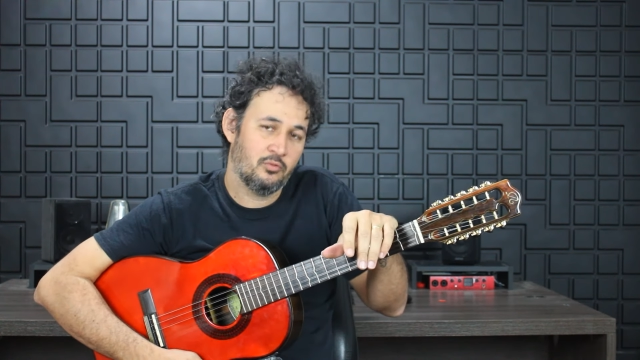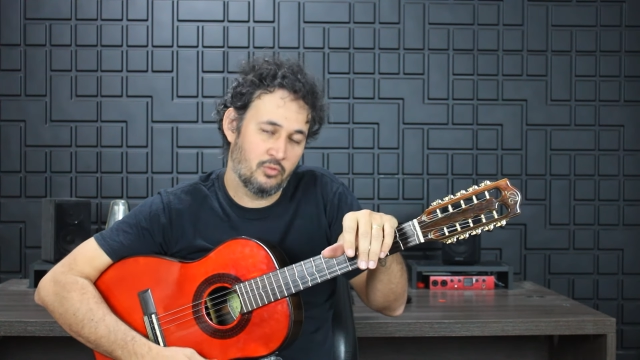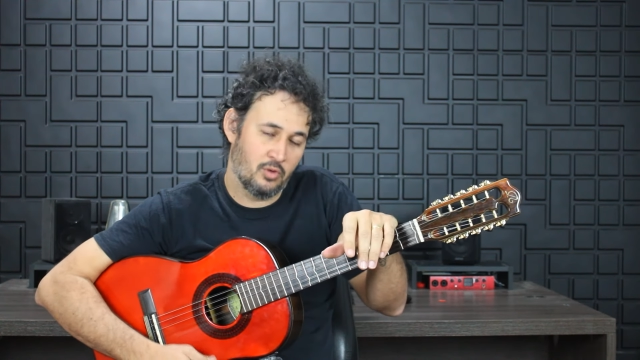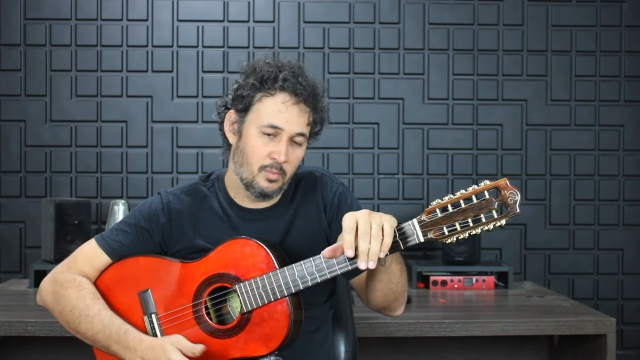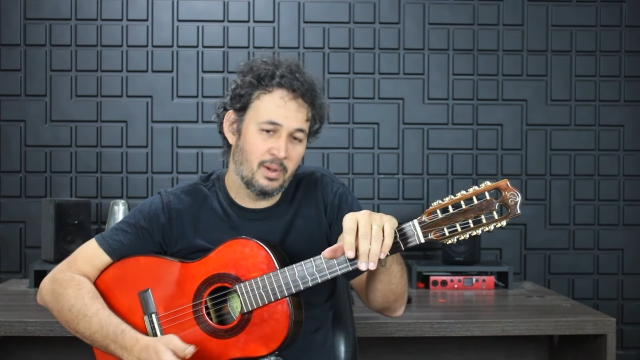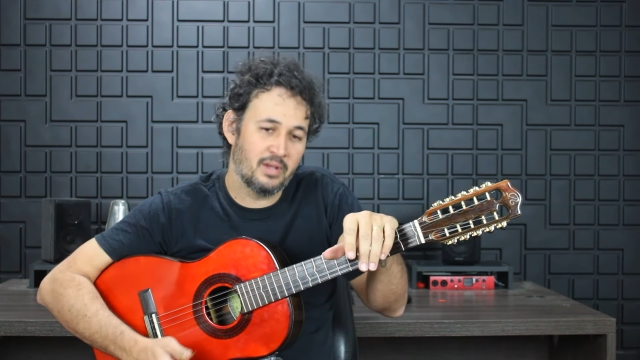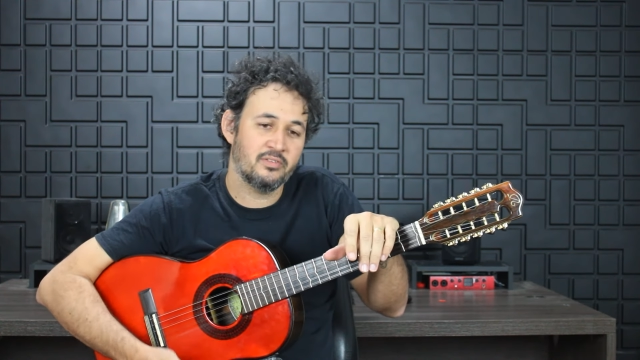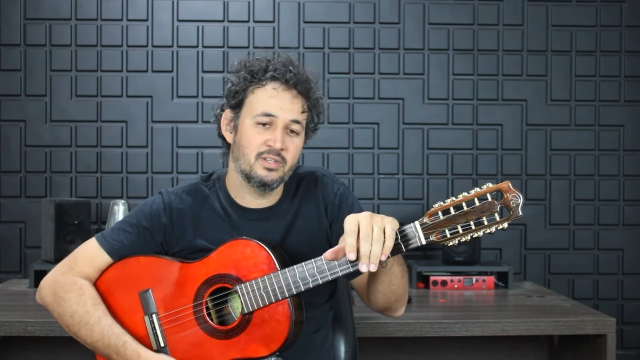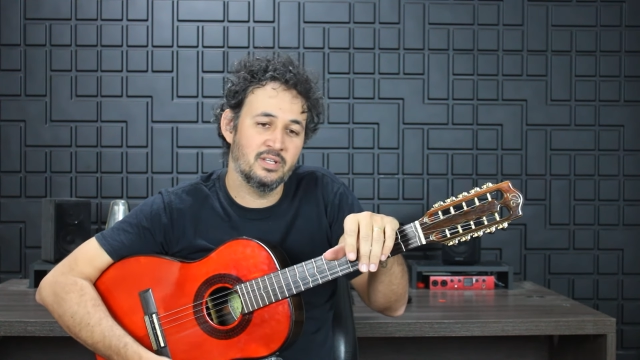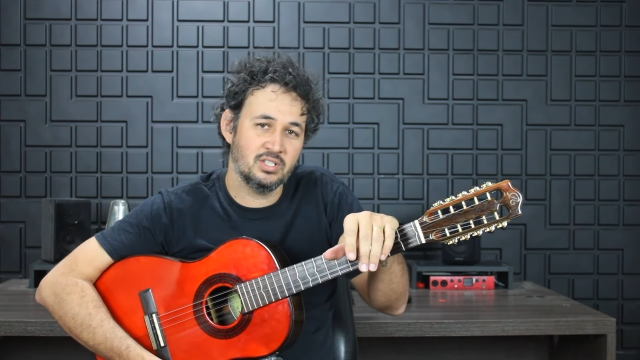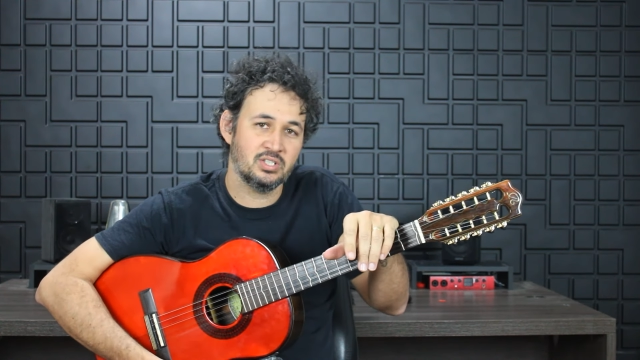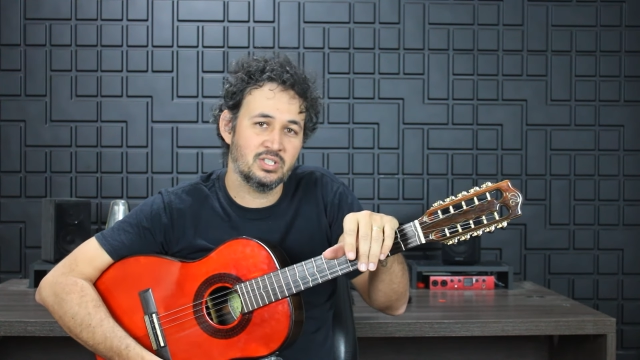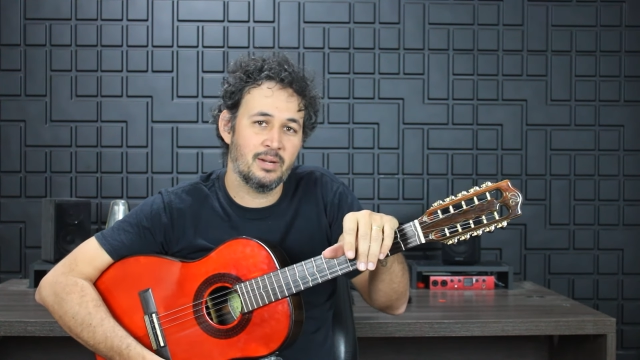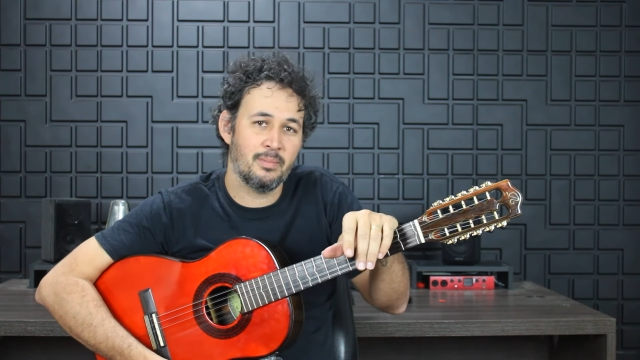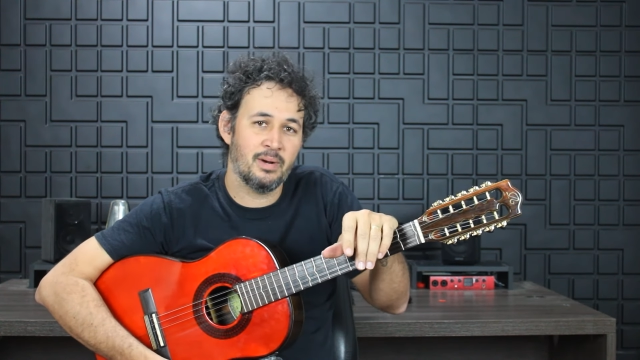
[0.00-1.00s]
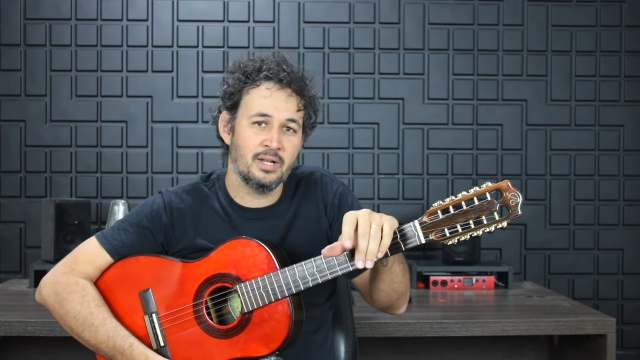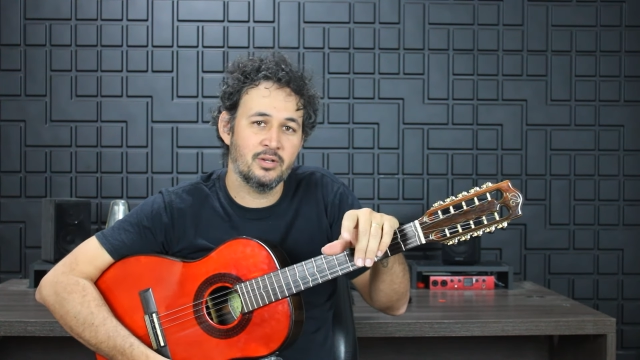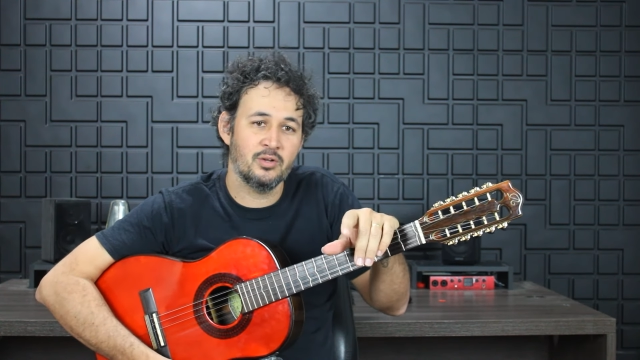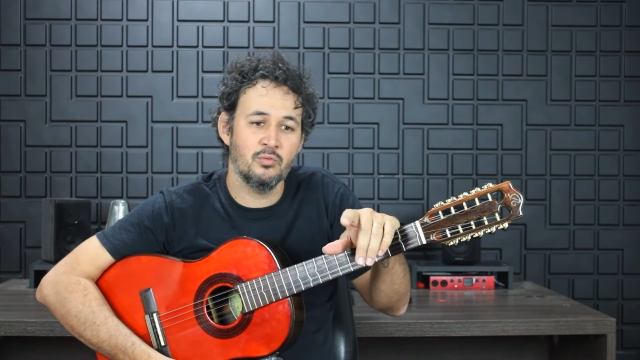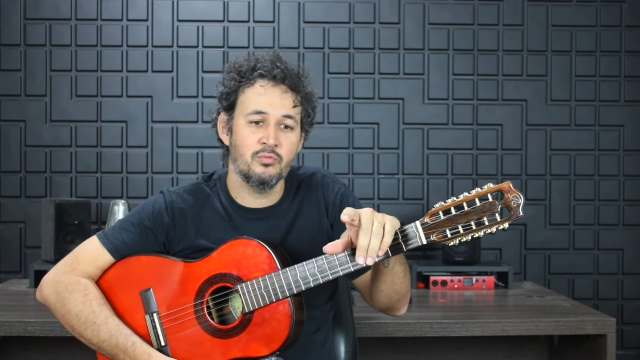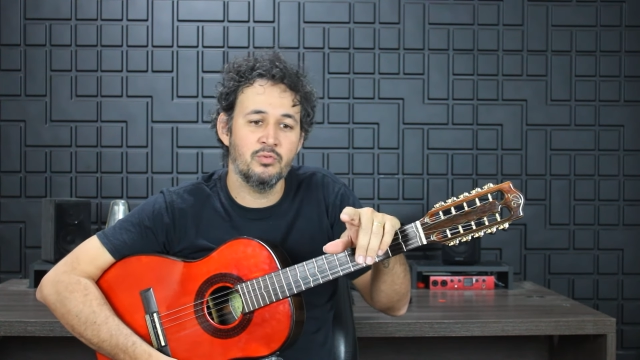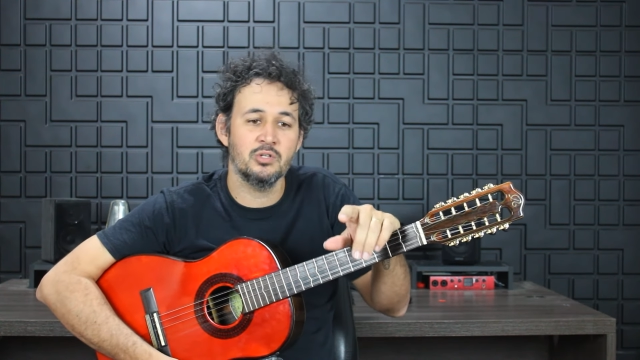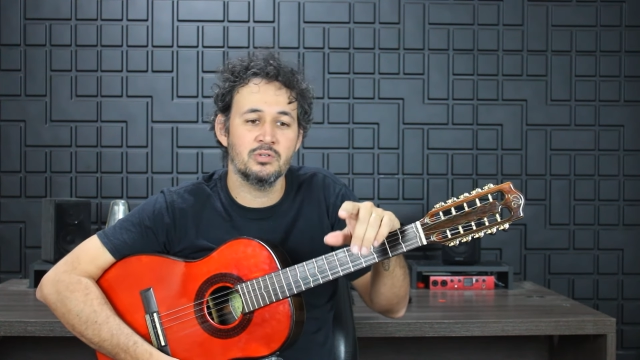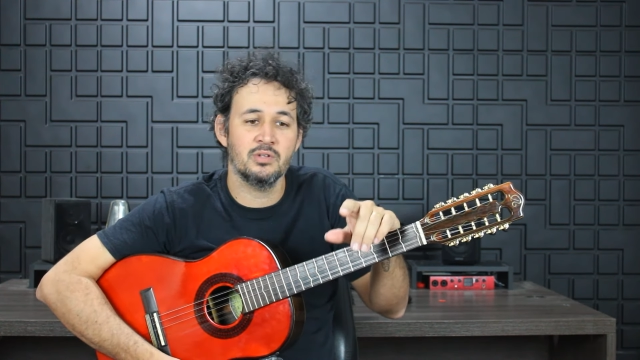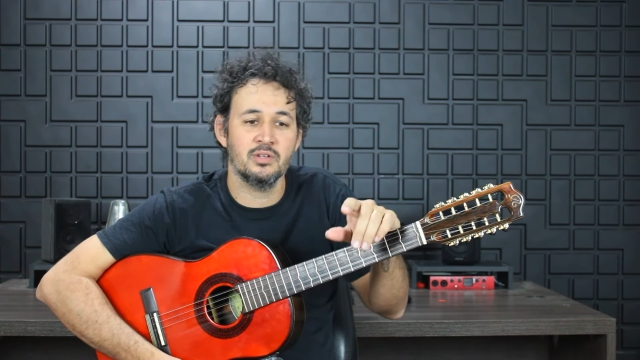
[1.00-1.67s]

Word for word: só é bastante trabalho, que um vídeo